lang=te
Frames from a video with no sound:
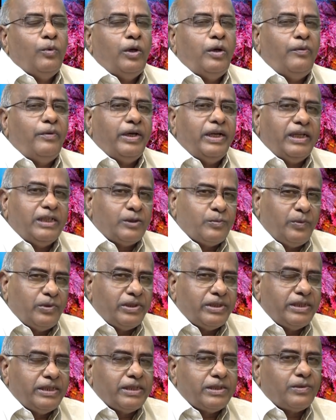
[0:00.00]
ఓవర్
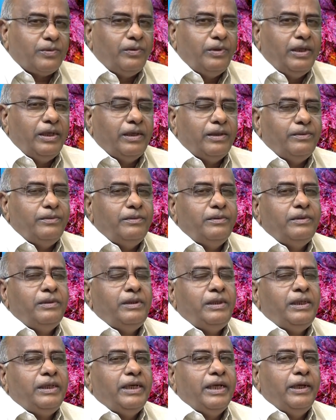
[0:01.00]
ఎక్స్పోజ్ చేసుకున్నారు
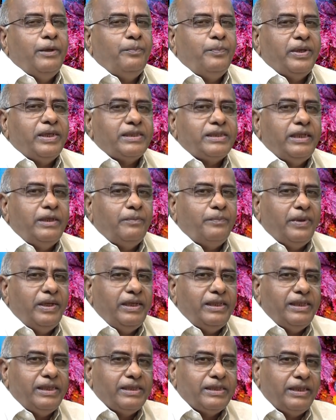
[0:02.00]
టెన్ పర్సెంట్
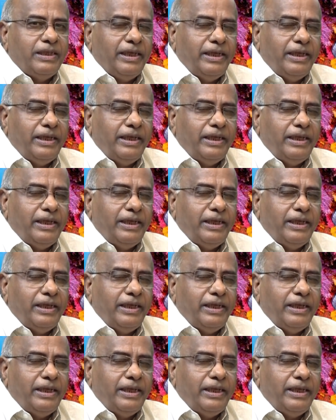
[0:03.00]
పనిచేసి